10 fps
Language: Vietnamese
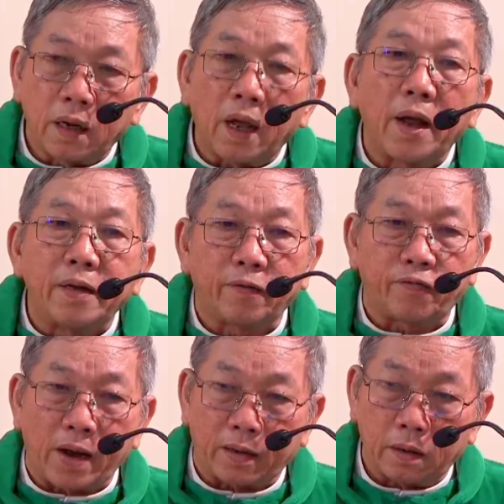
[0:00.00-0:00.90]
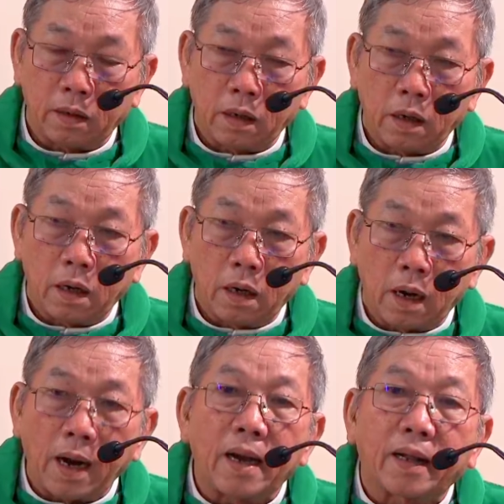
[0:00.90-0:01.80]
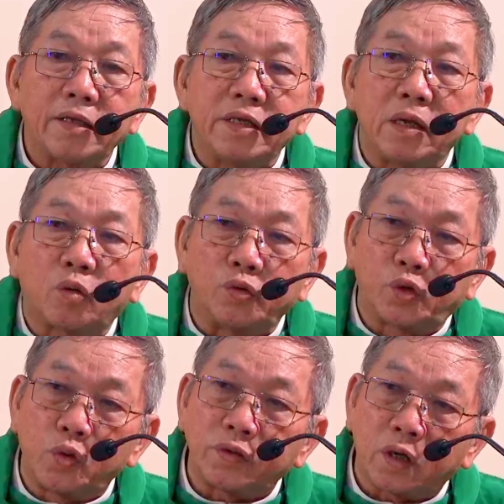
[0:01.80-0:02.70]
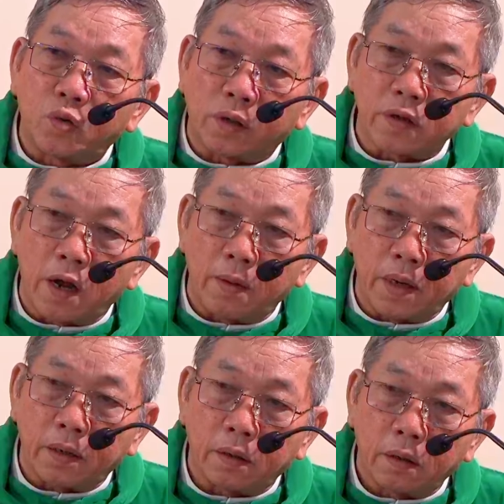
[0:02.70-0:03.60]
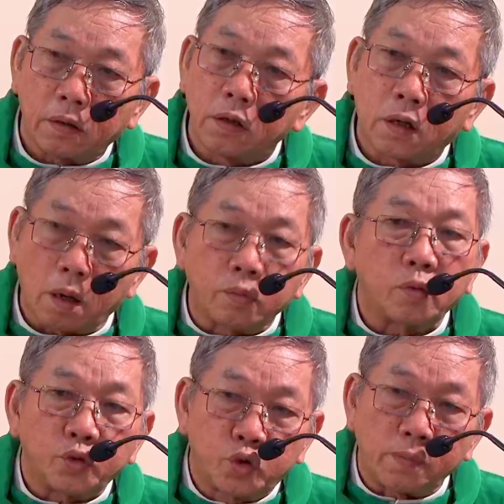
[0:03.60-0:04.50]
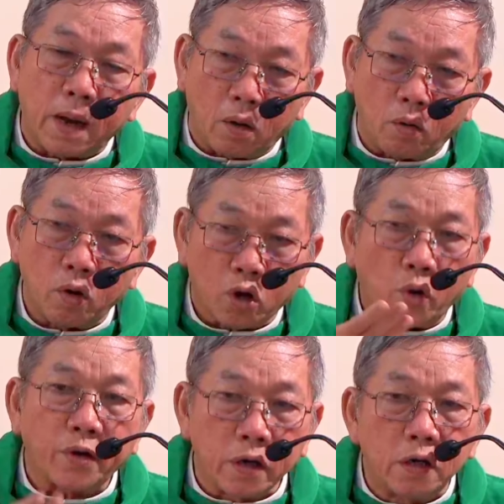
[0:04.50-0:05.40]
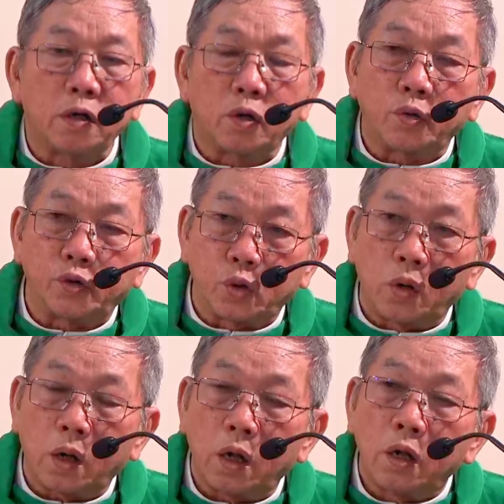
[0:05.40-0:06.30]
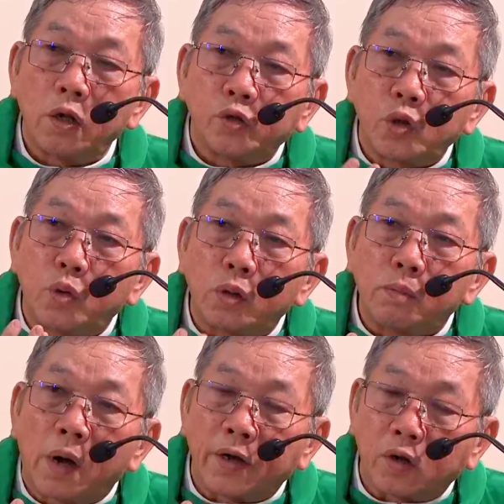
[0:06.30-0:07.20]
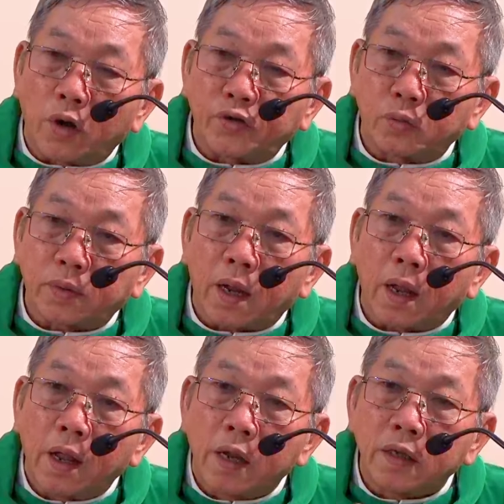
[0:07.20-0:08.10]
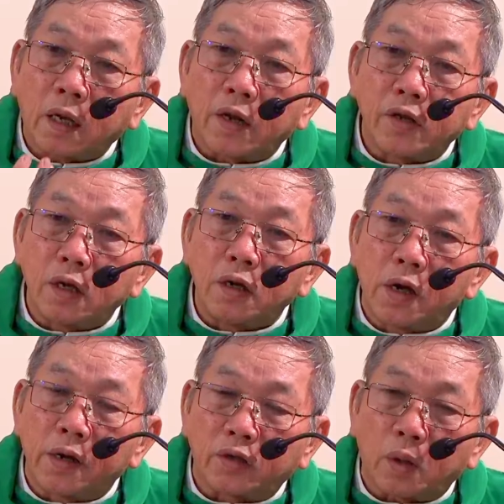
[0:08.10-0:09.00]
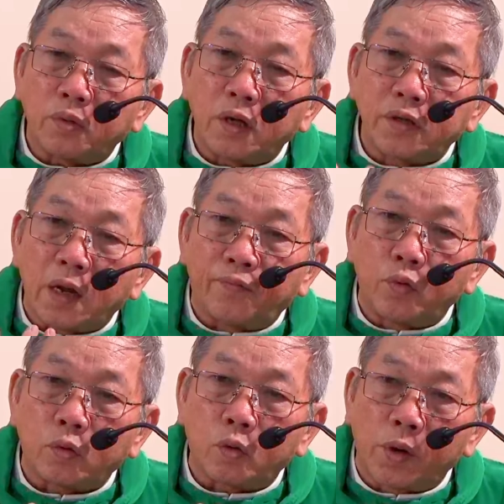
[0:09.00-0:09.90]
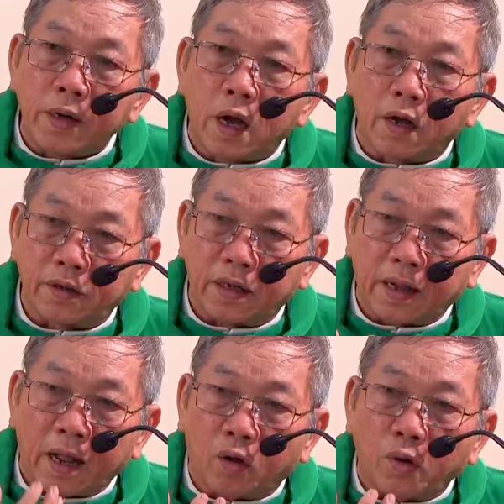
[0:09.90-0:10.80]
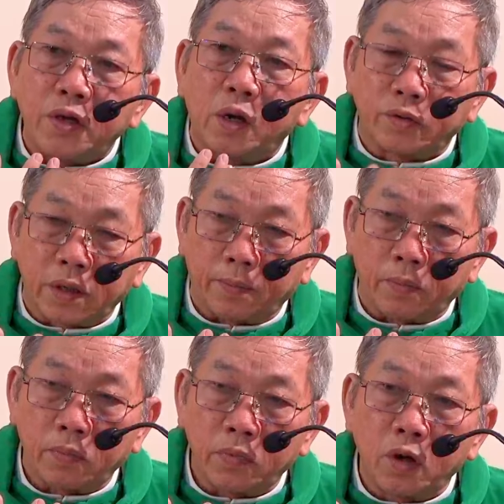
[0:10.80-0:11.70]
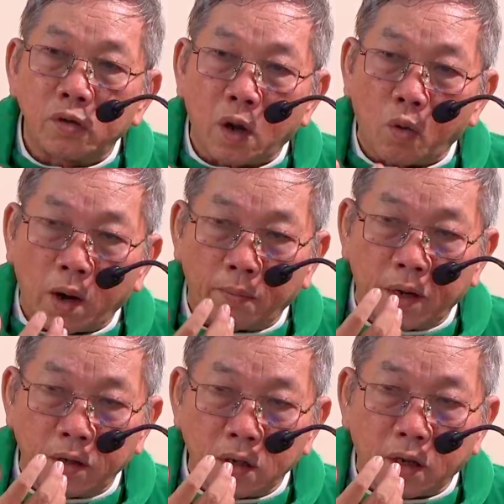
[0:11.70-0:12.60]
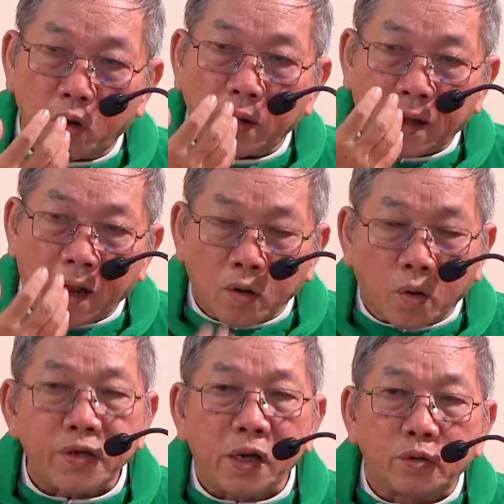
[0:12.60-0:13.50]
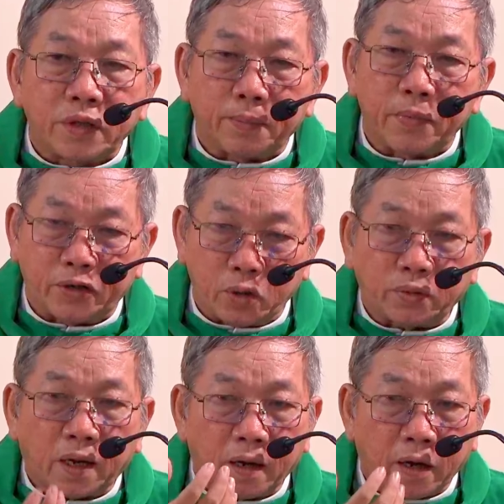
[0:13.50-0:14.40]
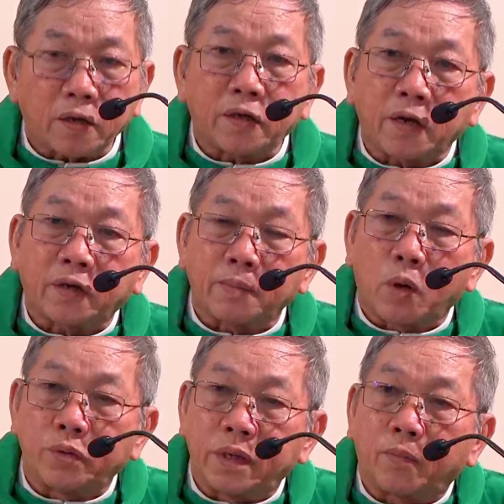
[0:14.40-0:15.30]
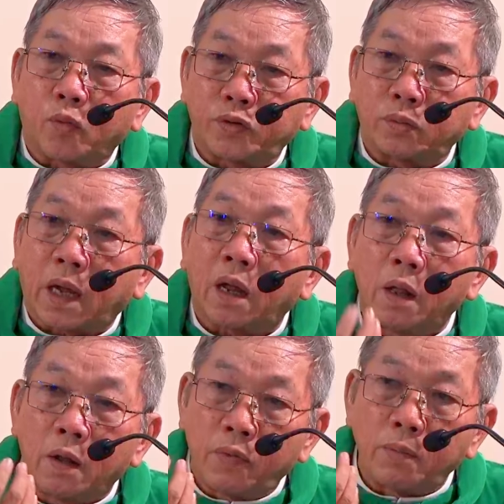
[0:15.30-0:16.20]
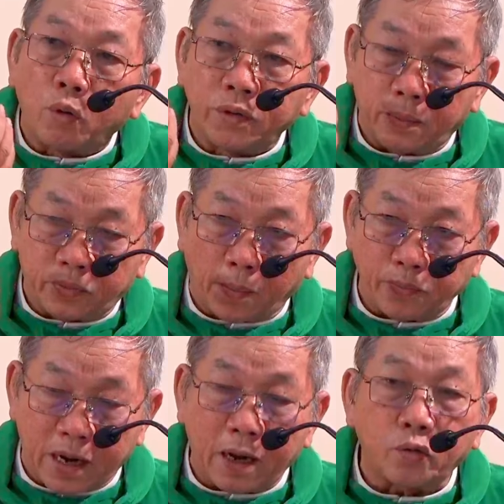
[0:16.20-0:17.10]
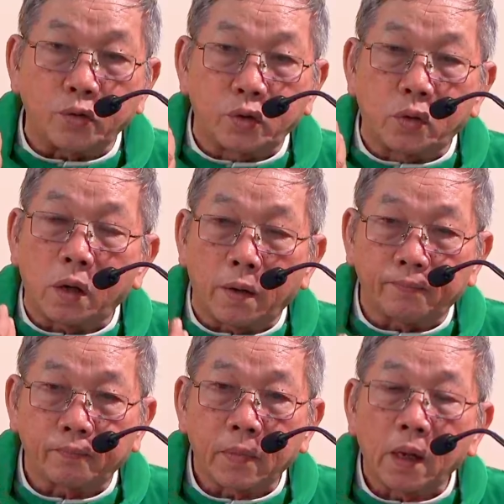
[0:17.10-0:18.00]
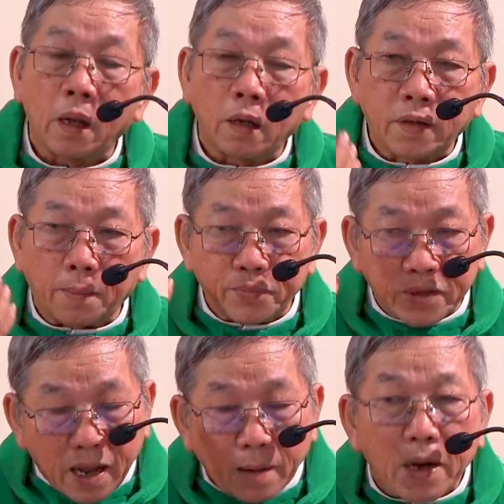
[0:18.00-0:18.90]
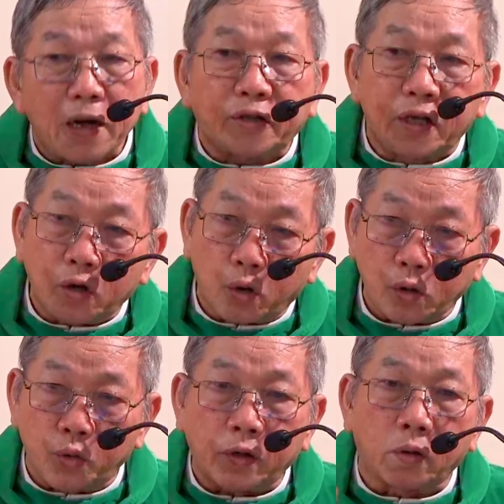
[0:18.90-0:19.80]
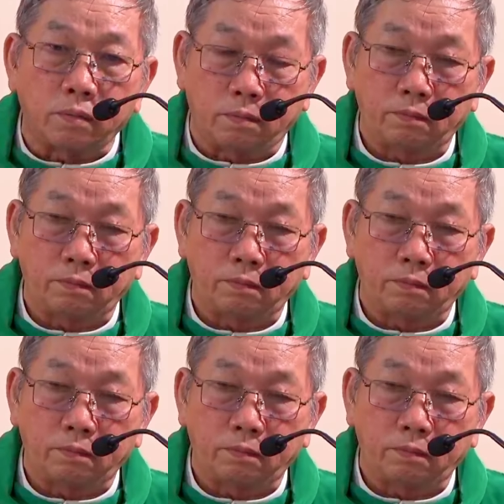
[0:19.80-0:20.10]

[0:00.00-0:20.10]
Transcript: Là hình phạt hay là cái gì của Chúa trên cuộc đời mình? Thưa không, Chúa bảo con đường của Chúa. Chúa muốn mời gọi chúng ta, nhất là những người ở trong những giây phút cuối đời thì càng có nhiều dịp, như Đức Giáo Hoàng Biển Đức nói, càng có nhiều dịp để chúng ta gắn kết cái mầu nhiệm của chúng ta với mầu nhiệm thập giá của Chúa. Thập giá mới là tiếng nói cuối cùng.